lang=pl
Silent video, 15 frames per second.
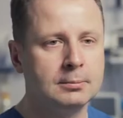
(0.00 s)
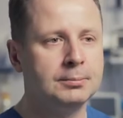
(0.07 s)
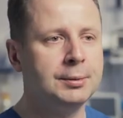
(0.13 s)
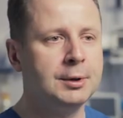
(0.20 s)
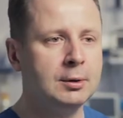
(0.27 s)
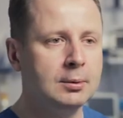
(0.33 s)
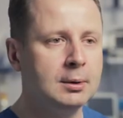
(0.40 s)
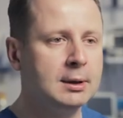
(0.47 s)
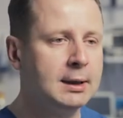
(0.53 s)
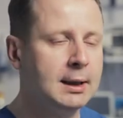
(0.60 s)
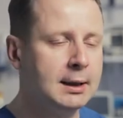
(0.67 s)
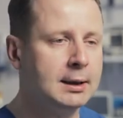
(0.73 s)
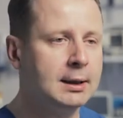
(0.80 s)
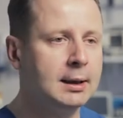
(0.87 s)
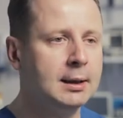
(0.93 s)
Były
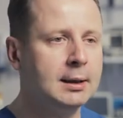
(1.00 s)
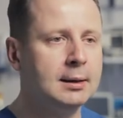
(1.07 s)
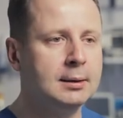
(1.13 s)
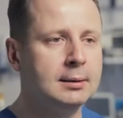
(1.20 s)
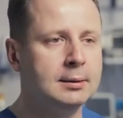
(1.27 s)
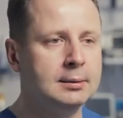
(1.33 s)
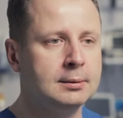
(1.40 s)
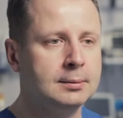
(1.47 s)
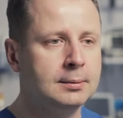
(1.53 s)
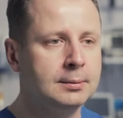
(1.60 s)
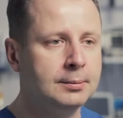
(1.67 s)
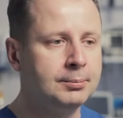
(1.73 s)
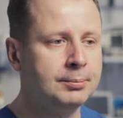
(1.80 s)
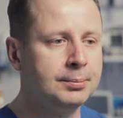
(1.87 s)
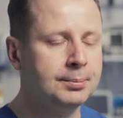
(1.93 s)
takie y,
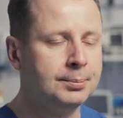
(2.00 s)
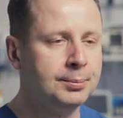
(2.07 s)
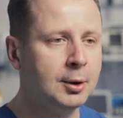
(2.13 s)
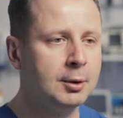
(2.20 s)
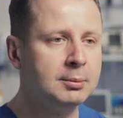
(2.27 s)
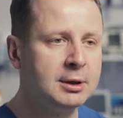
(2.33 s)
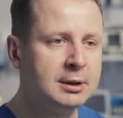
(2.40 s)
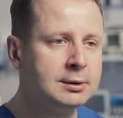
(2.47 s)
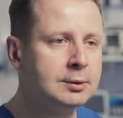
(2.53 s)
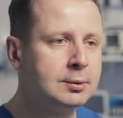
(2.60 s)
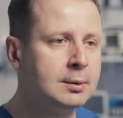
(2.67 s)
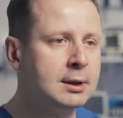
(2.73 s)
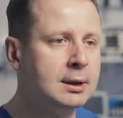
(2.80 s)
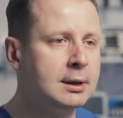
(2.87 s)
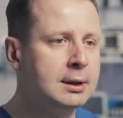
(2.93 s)

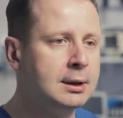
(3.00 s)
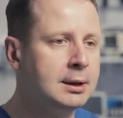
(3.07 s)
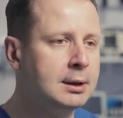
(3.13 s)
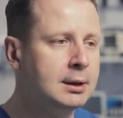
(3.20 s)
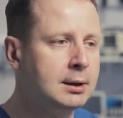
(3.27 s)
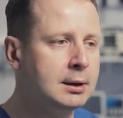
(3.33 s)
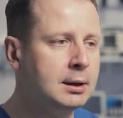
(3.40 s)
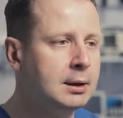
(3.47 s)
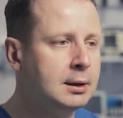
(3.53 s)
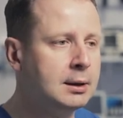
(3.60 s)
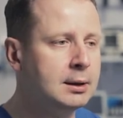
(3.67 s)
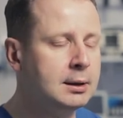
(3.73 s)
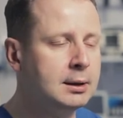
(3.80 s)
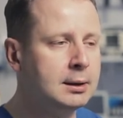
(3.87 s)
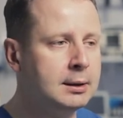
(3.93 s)
pomysły i,
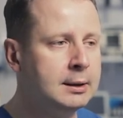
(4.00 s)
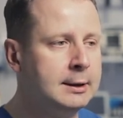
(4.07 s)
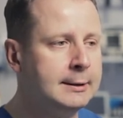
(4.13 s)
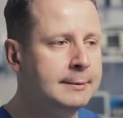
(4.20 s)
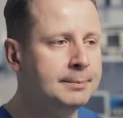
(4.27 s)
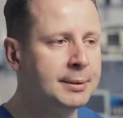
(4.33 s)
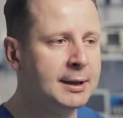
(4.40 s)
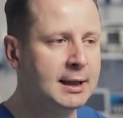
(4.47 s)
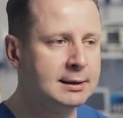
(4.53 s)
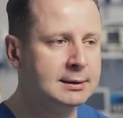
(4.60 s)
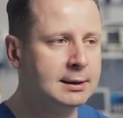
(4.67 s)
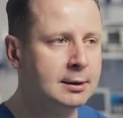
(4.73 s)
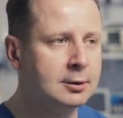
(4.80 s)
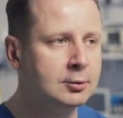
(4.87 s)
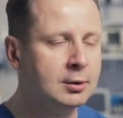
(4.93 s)
i, i
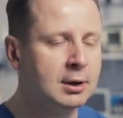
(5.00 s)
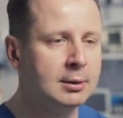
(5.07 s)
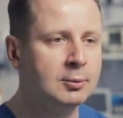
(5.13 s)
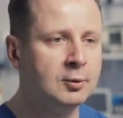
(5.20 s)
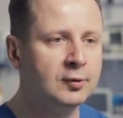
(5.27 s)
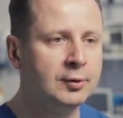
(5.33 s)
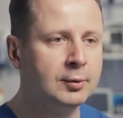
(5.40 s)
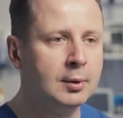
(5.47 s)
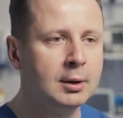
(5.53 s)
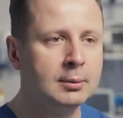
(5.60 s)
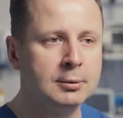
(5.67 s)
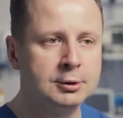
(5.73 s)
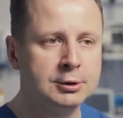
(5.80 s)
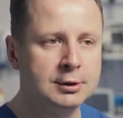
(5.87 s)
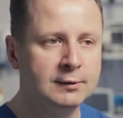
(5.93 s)
prace, które mówiła o
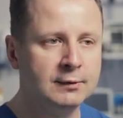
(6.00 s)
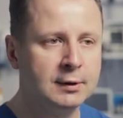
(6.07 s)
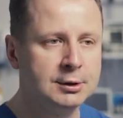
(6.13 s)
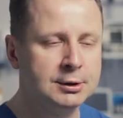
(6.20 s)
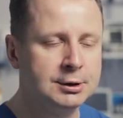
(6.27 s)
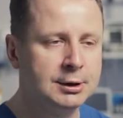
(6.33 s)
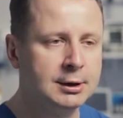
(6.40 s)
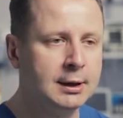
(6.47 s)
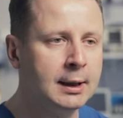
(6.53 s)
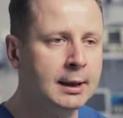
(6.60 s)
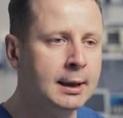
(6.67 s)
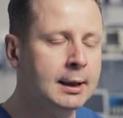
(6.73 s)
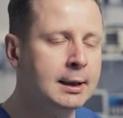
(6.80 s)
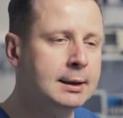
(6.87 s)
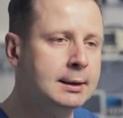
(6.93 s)
możliwości
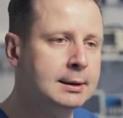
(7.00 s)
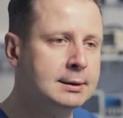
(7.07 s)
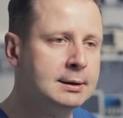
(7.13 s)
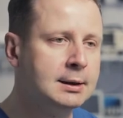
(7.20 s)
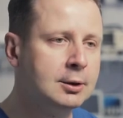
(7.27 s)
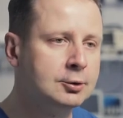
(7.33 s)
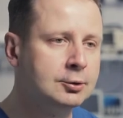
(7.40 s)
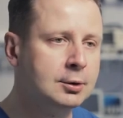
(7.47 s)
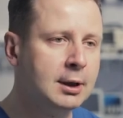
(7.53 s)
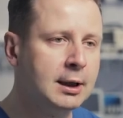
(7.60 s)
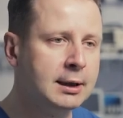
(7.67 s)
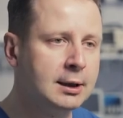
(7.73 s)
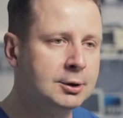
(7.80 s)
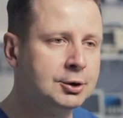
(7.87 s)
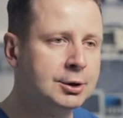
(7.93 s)
e,
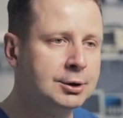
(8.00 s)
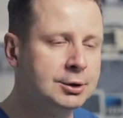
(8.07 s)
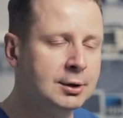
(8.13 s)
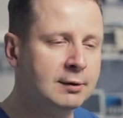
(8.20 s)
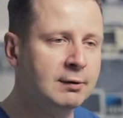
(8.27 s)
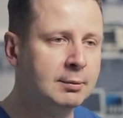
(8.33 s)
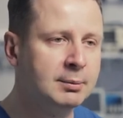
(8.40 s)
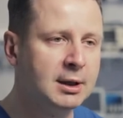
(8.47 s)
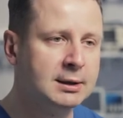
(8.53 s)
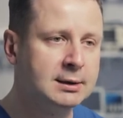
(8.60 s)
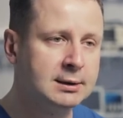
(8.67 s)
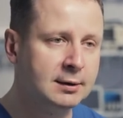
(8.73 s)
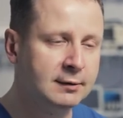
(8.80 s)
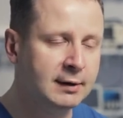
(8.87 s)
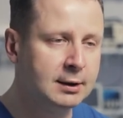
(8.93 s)
znieczulenia częściowo
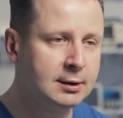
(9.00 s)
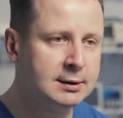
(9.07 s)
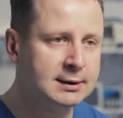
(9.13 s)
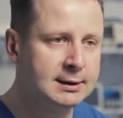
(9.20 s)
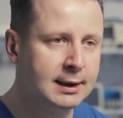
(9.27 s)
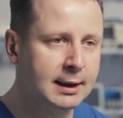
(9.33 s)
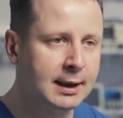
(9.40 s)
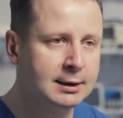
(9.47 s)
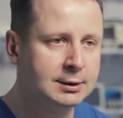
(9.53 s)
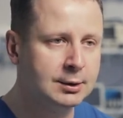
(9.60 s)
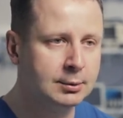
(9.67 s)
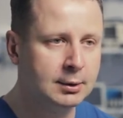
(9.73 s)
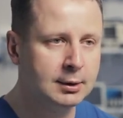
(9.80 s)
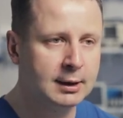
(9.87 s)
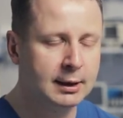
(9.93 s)
miejscowego z
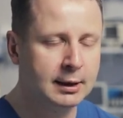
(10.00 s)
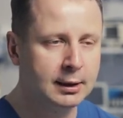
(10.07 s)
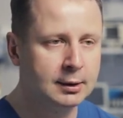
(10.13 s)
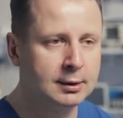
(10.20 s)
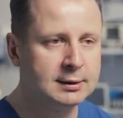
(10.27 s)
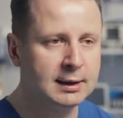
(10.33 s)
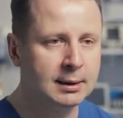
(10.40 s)
sedacją do takiego